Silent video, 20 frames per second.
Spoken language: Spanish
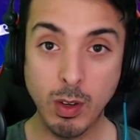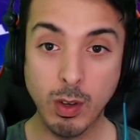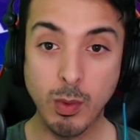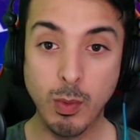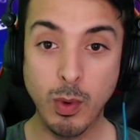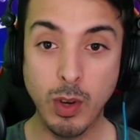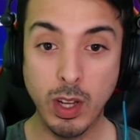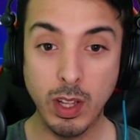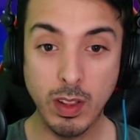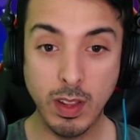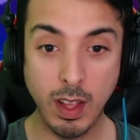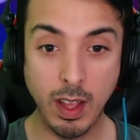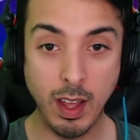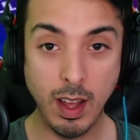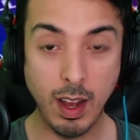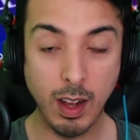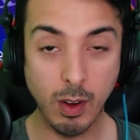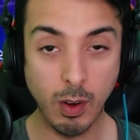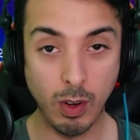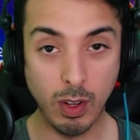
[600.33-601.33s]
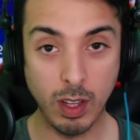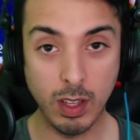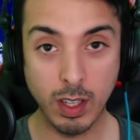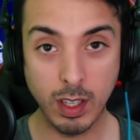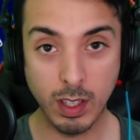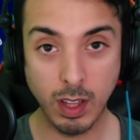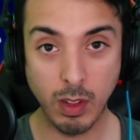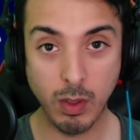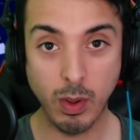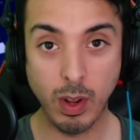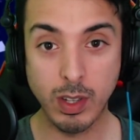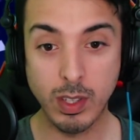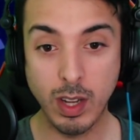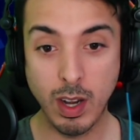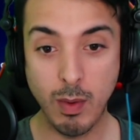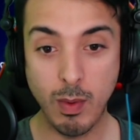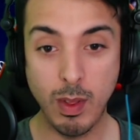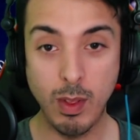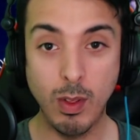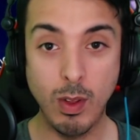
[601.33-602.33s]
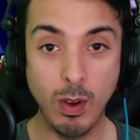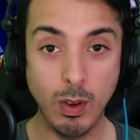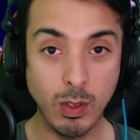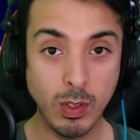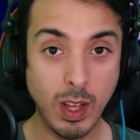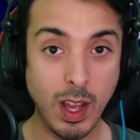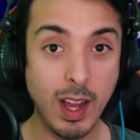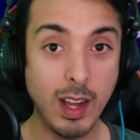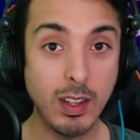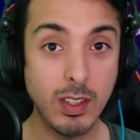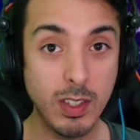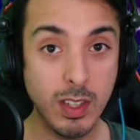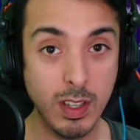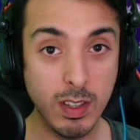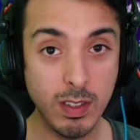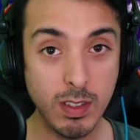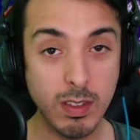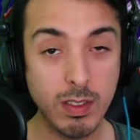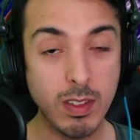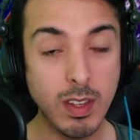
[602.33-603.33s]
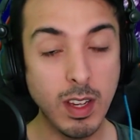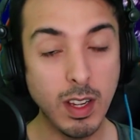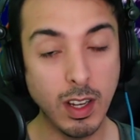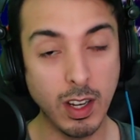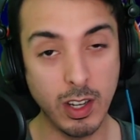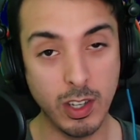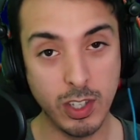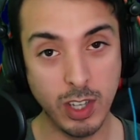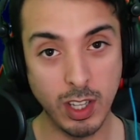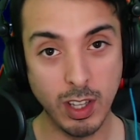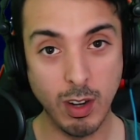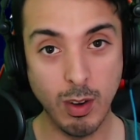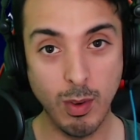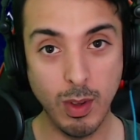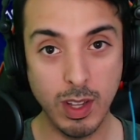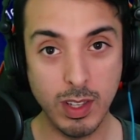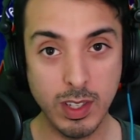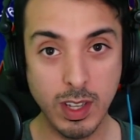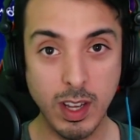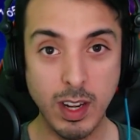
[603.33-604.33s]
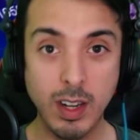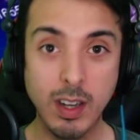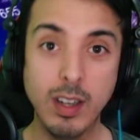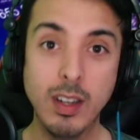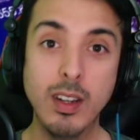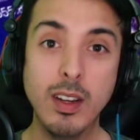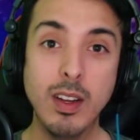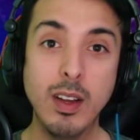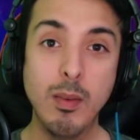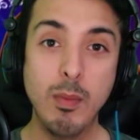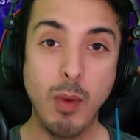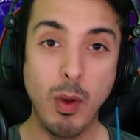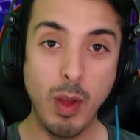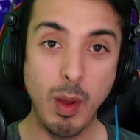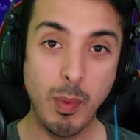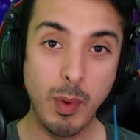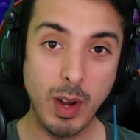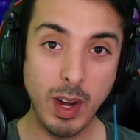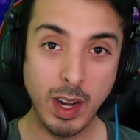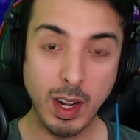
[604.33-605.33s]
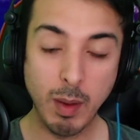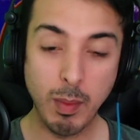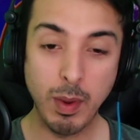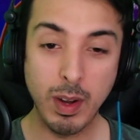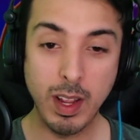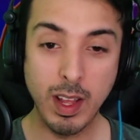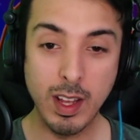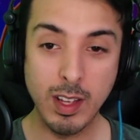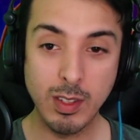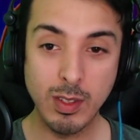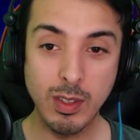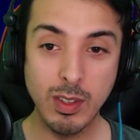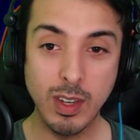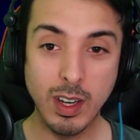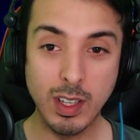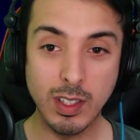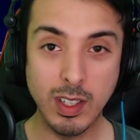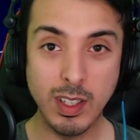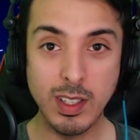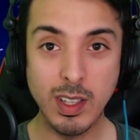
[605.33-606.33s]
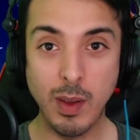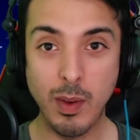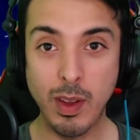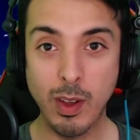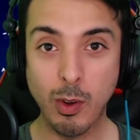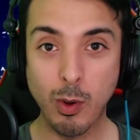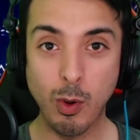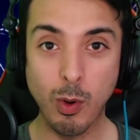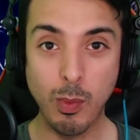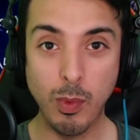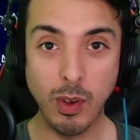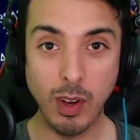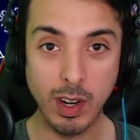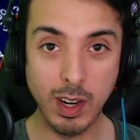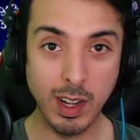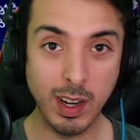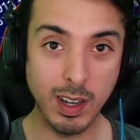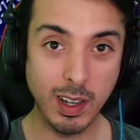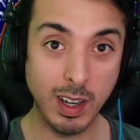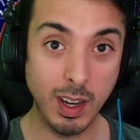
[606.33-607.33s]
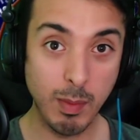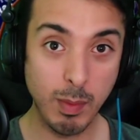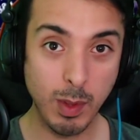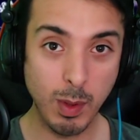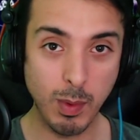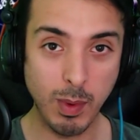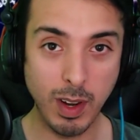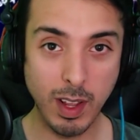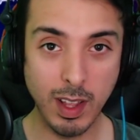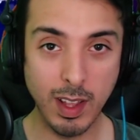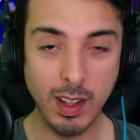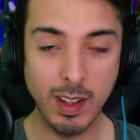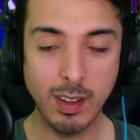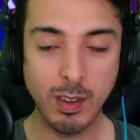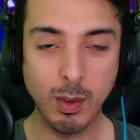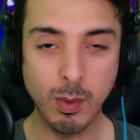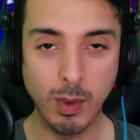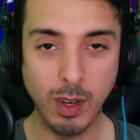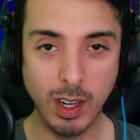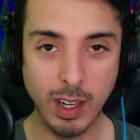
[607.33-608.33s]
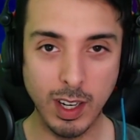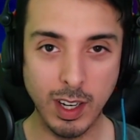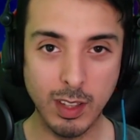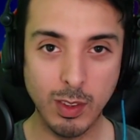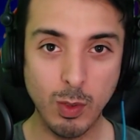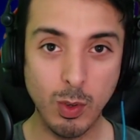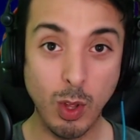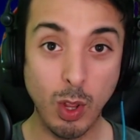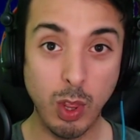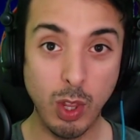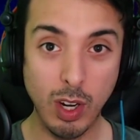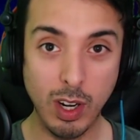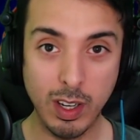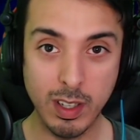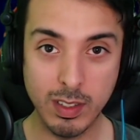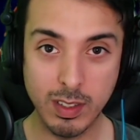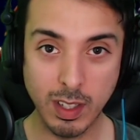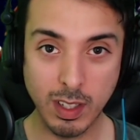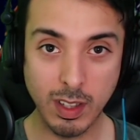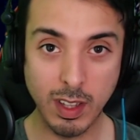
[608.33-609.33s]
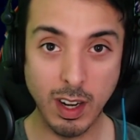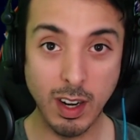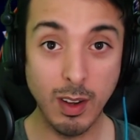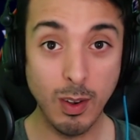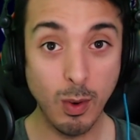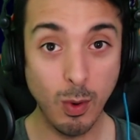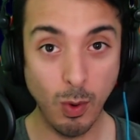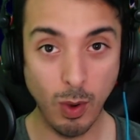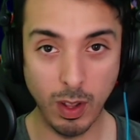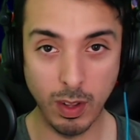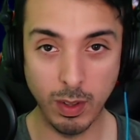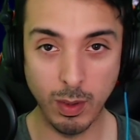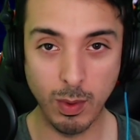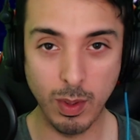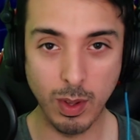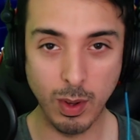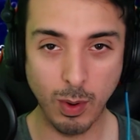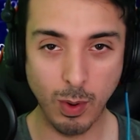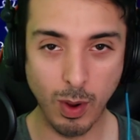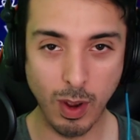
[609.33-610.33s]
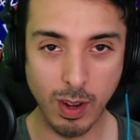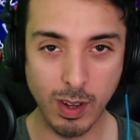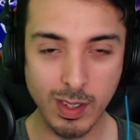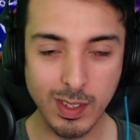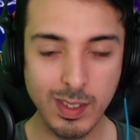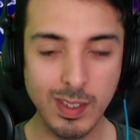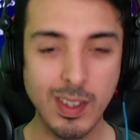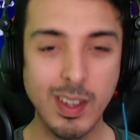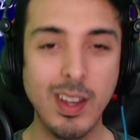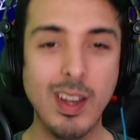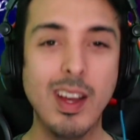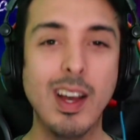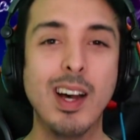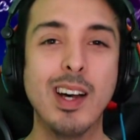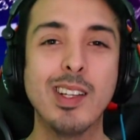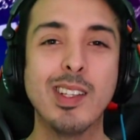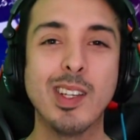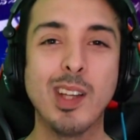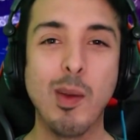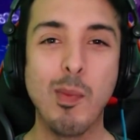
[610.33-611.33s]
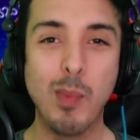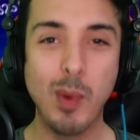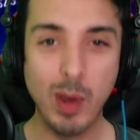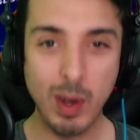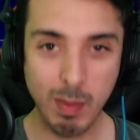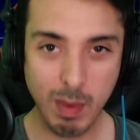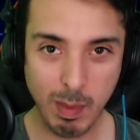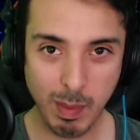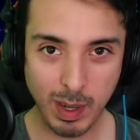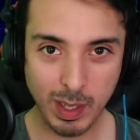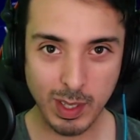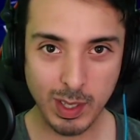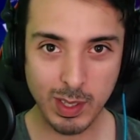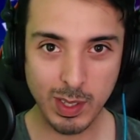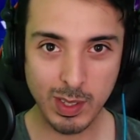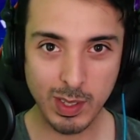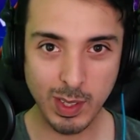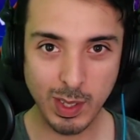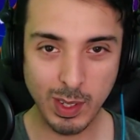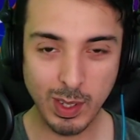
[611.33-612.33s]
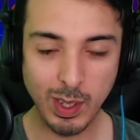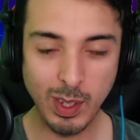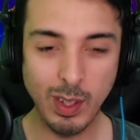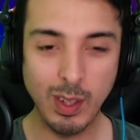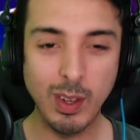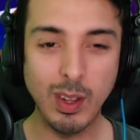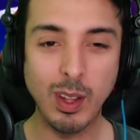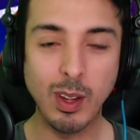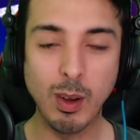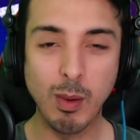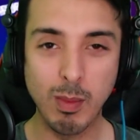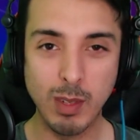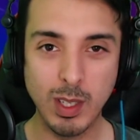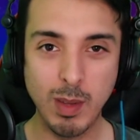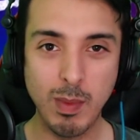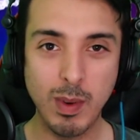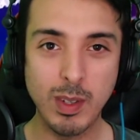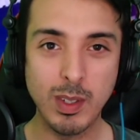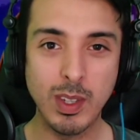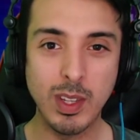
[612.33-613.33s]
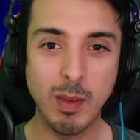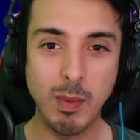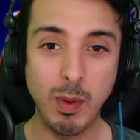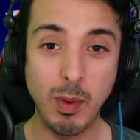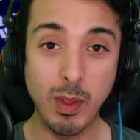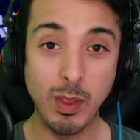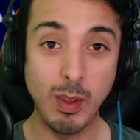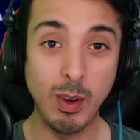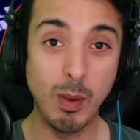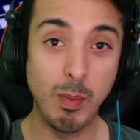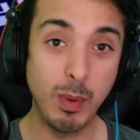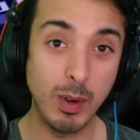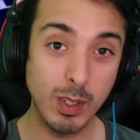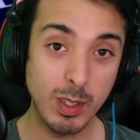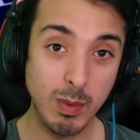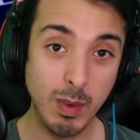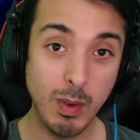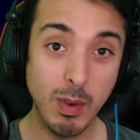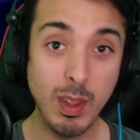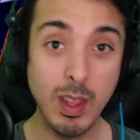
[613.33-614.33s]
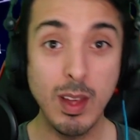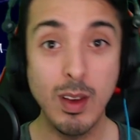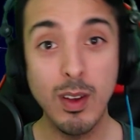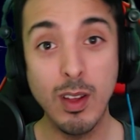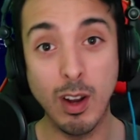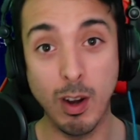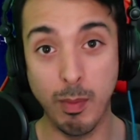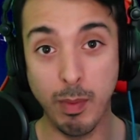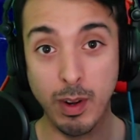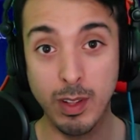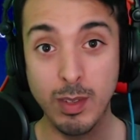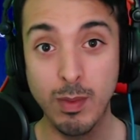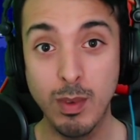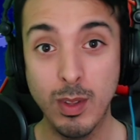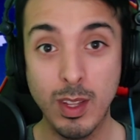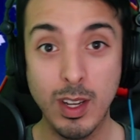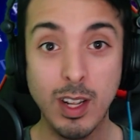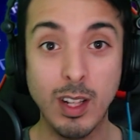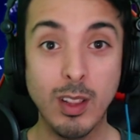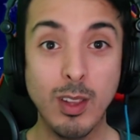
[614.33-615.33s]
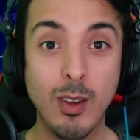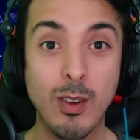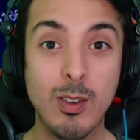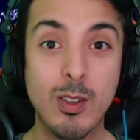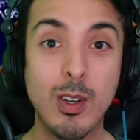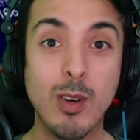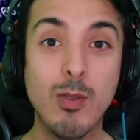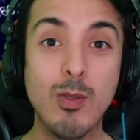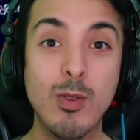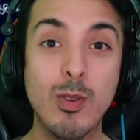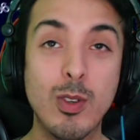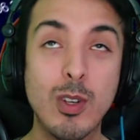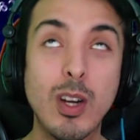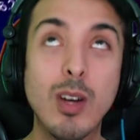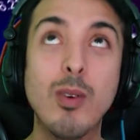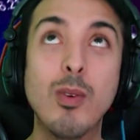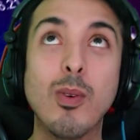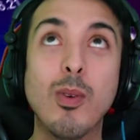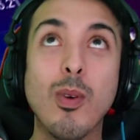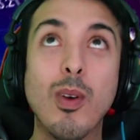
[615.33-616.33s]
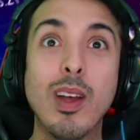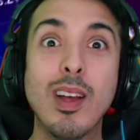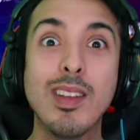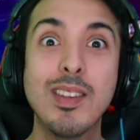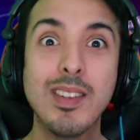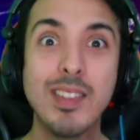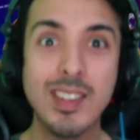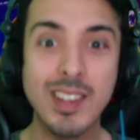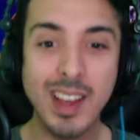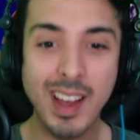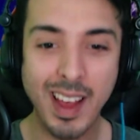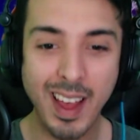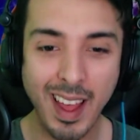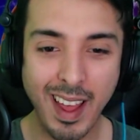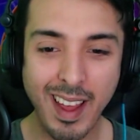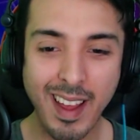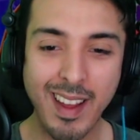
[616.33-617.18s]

como este. Acordate que te tengo que hacer el video de los Axis, ¿sí? que ya te lo voy a hacer. Me voy a poner en campaña de eso, así sabes cómo ganar criptomonedas, cómo ganarte unos dólares extra jugando videojuegos. Así que por mi parte eso ha sido todo y como siempre nos estamos viendo en los próximos videos y en los próximos directos. Chau, chau, cuídense.